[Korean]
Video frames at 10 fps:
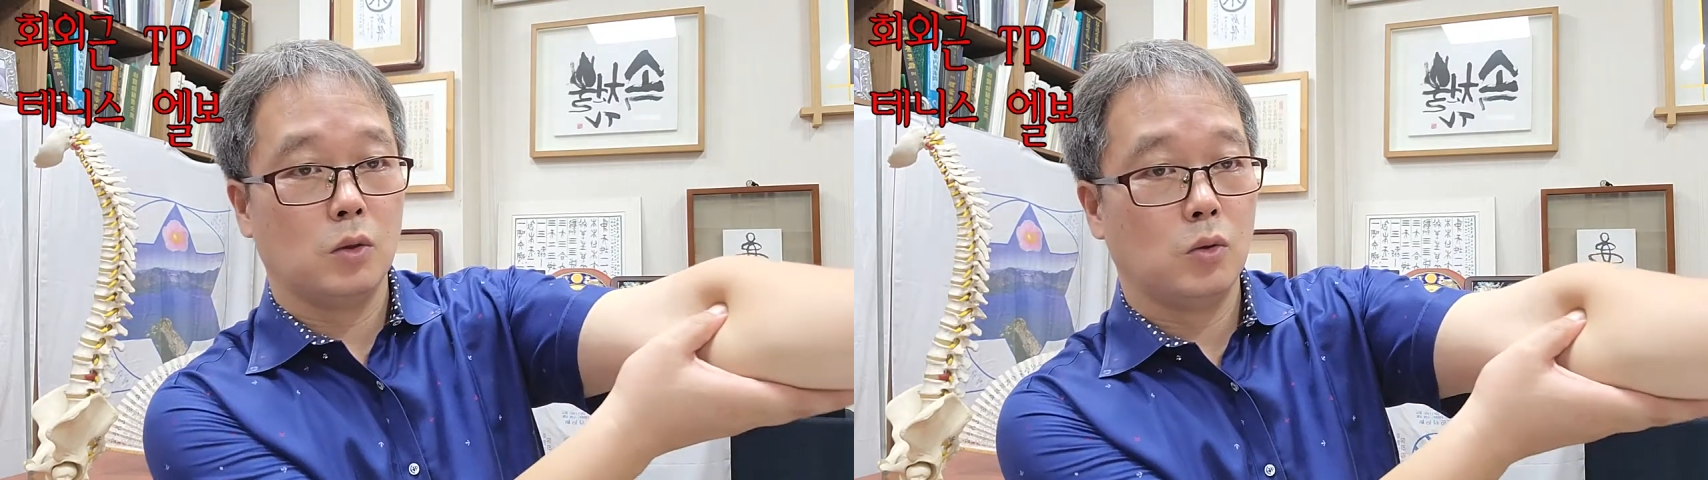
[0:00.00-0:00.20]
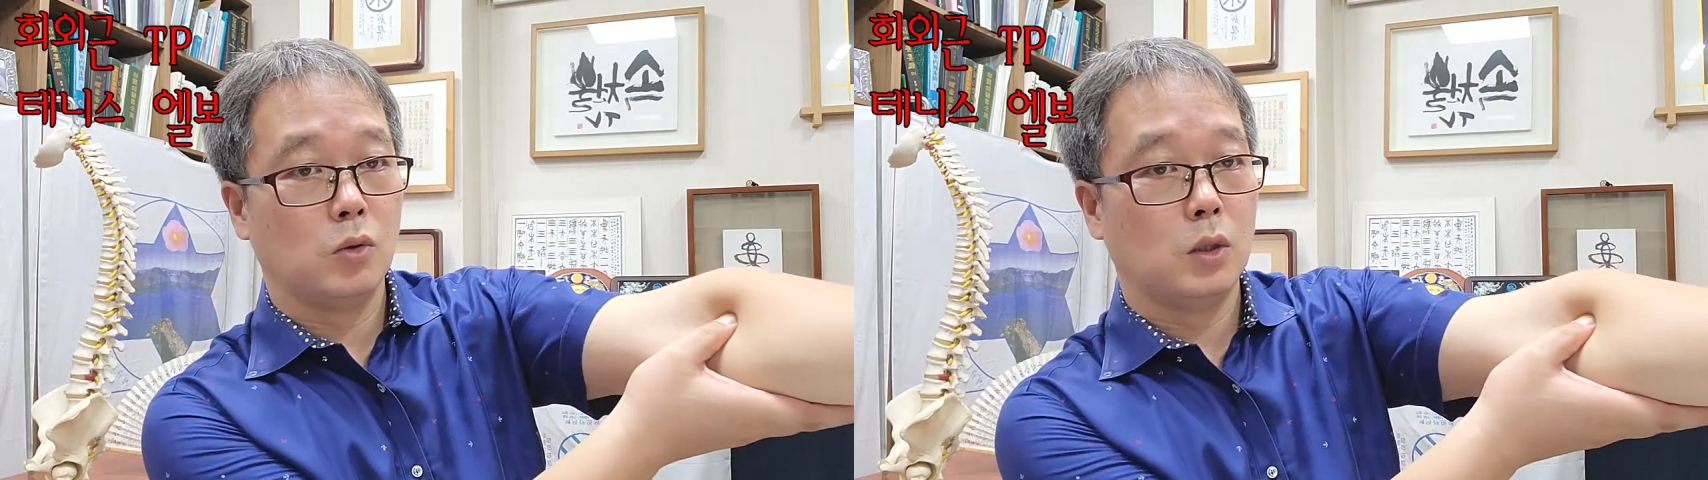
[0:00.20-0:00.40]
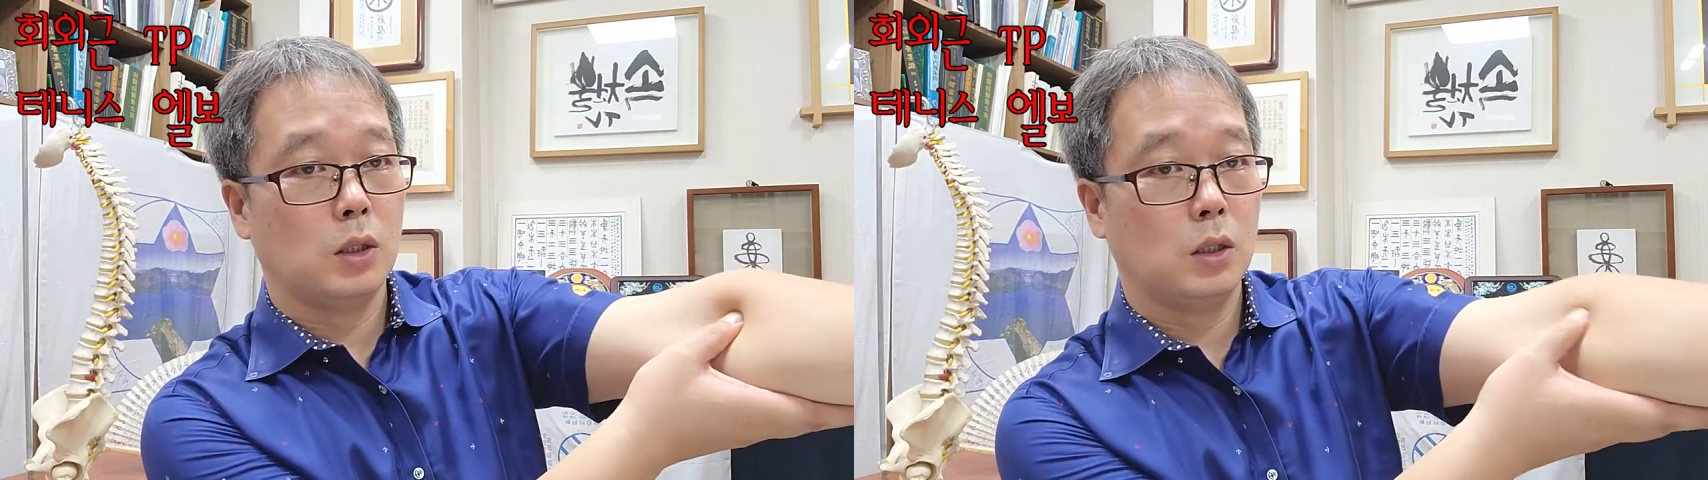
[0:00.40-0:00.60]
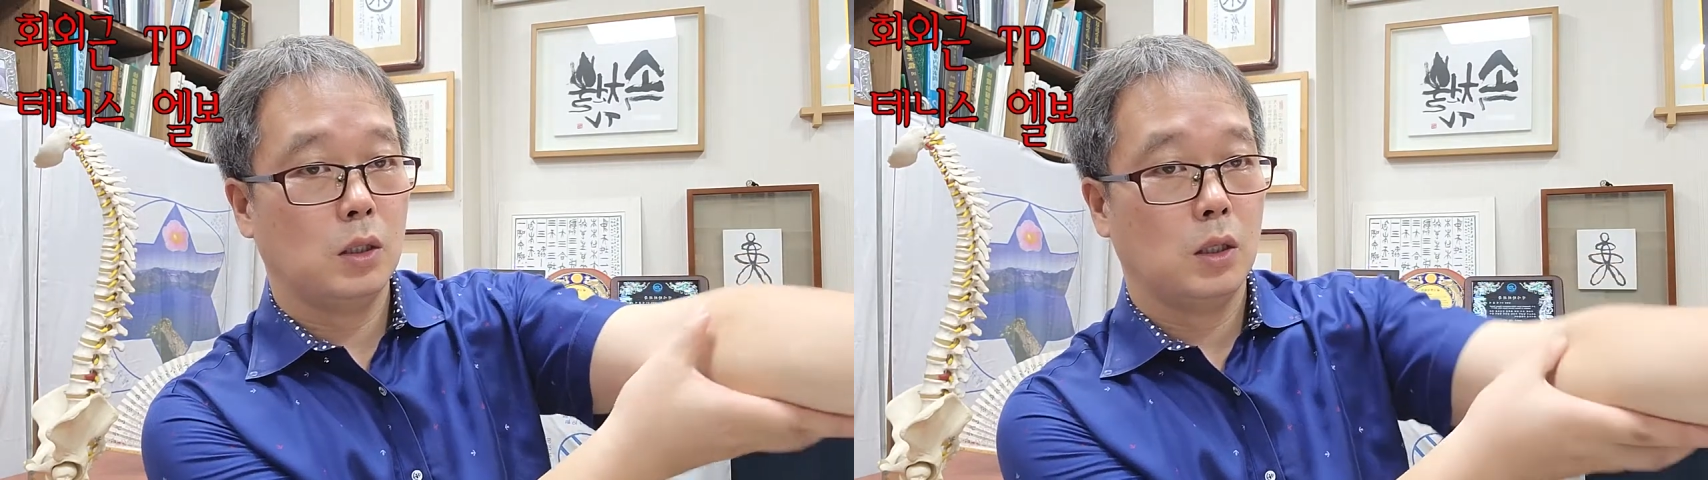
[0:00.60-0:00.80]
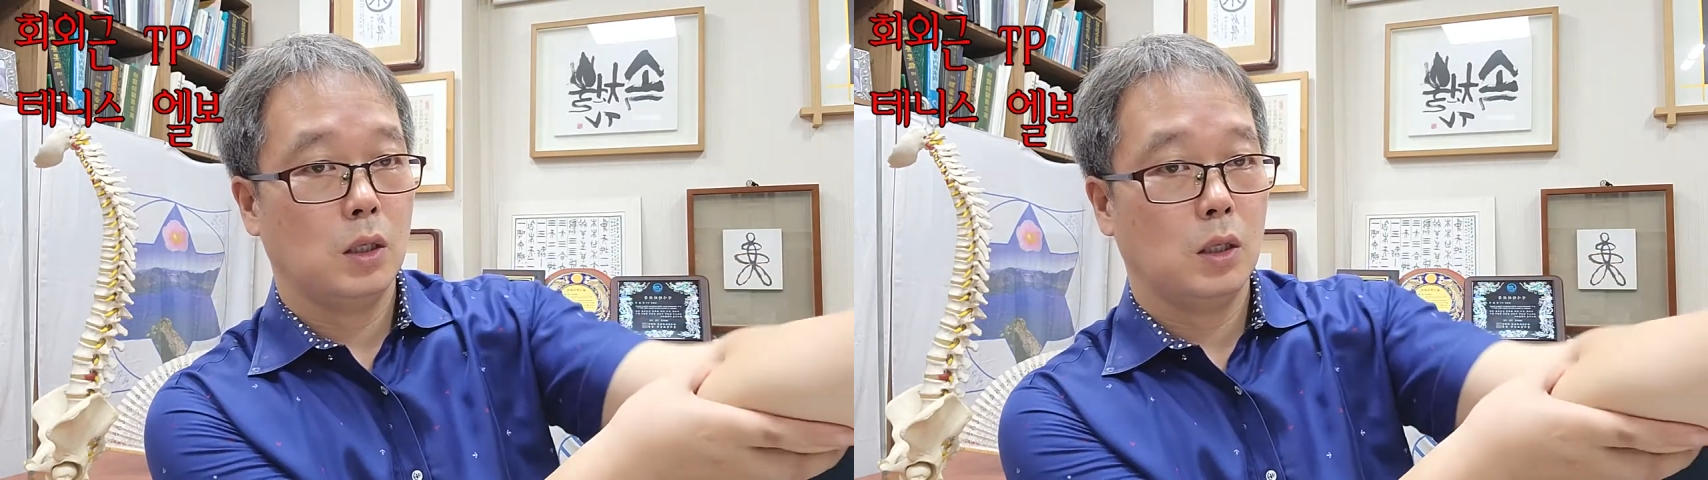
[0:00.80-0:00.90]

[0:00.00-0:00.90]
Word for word: 여기